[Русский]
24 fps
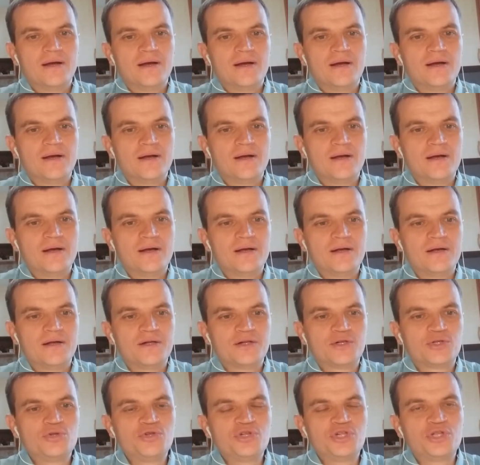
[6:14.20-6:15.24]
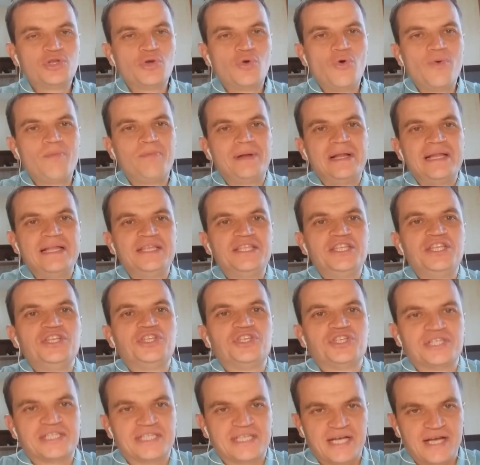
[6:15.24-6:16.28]
А, что же такое
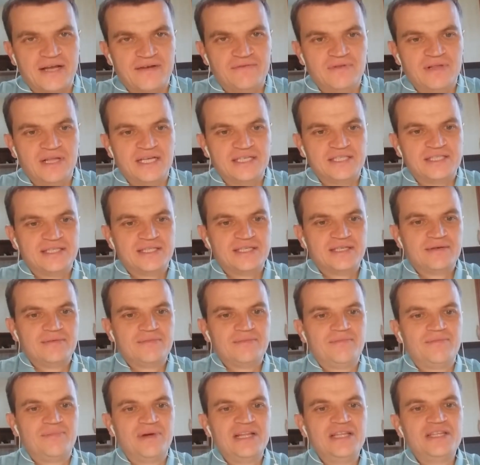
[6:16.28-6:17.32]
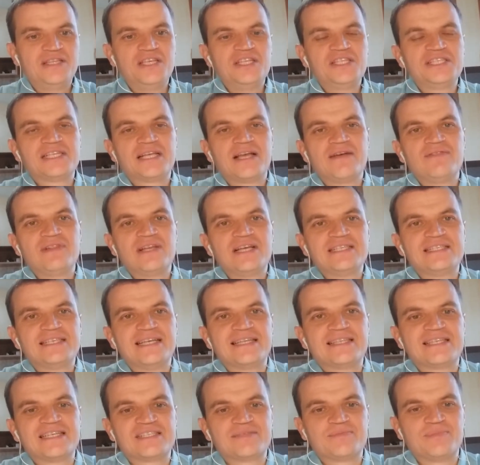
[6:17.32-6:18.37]
политическая власть? Политическая власть –
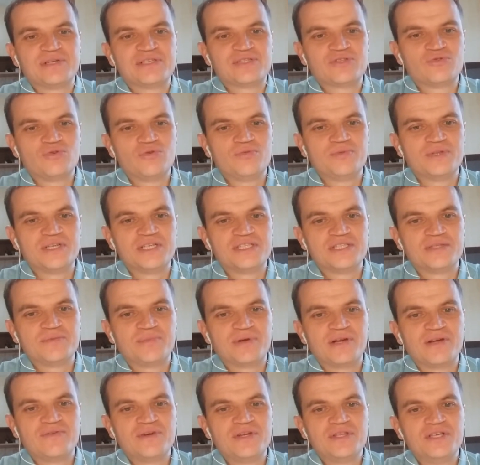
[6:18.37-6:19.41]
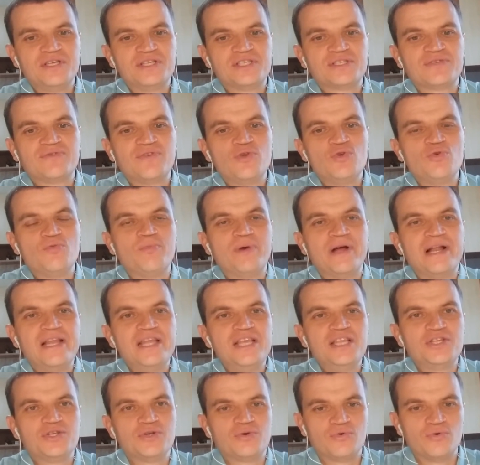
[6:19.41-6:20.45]
это способность проводить свою
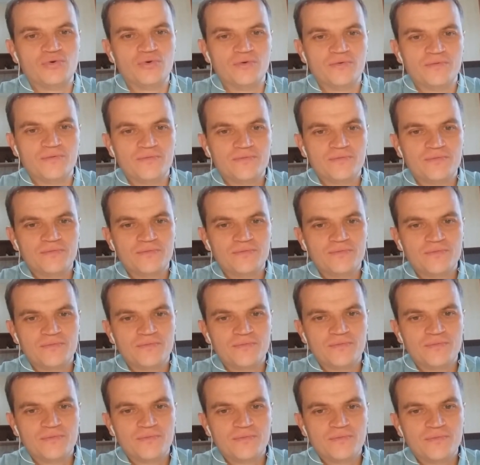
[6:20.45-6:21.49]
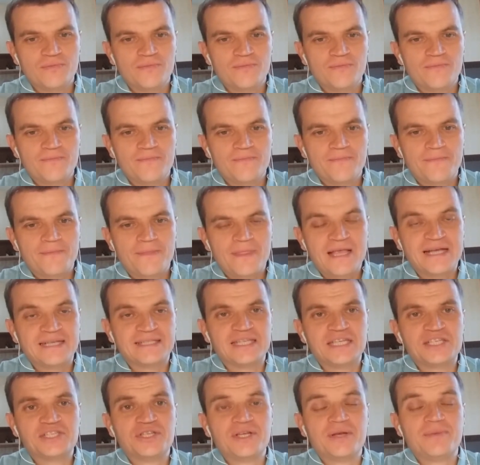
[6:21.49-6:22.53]
политику, а
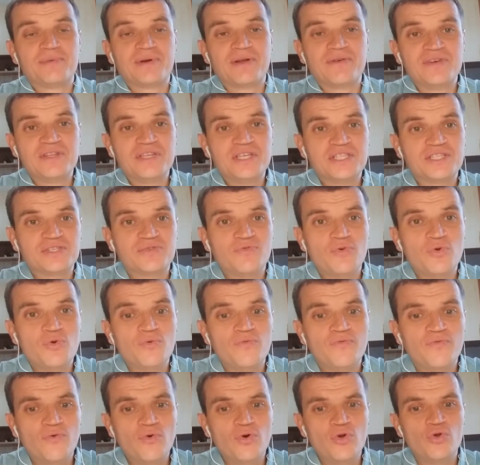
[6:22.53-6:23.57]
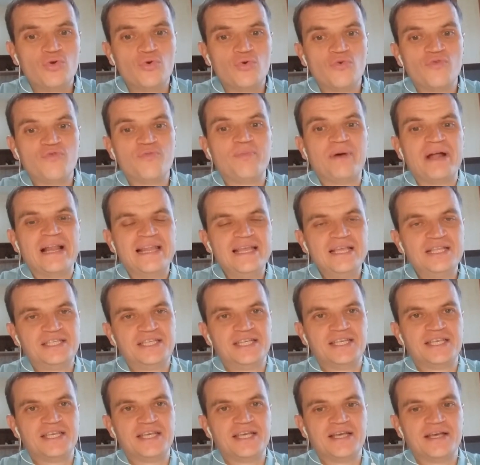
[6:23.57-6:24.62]
точнее проводить свою волю в
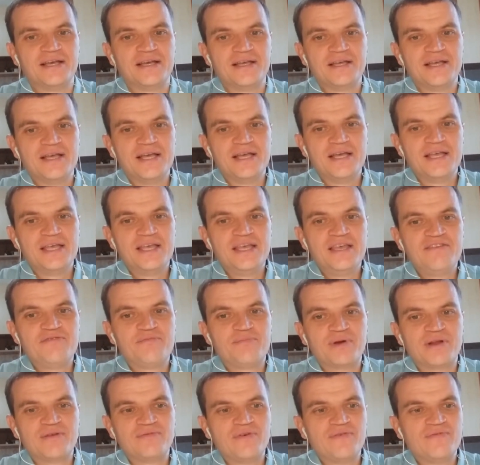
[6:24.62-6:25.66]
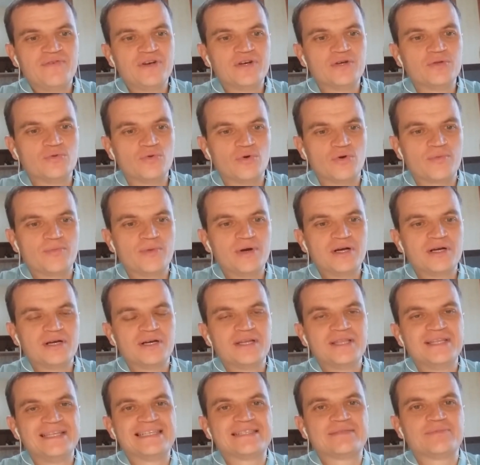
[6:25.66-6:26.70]
политике и в правовых нормах,
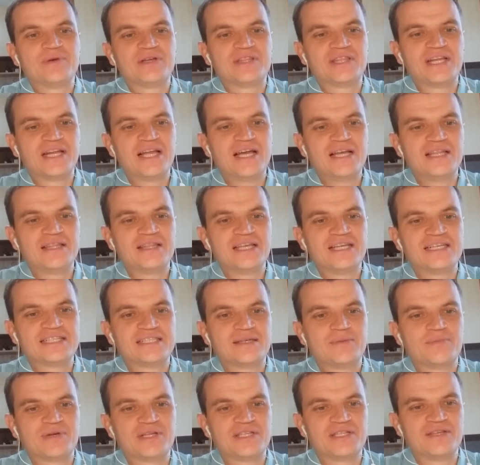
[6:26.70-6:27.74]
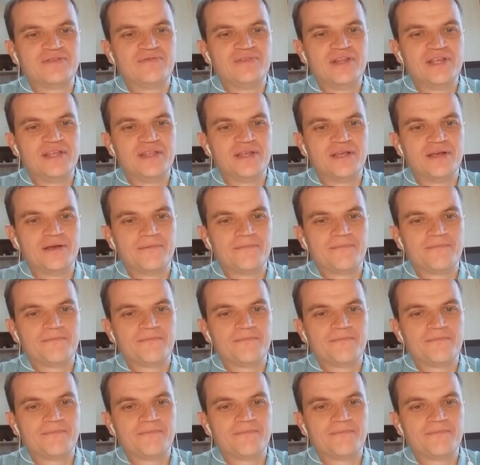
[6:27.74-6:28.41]
несмотря на сопротивление.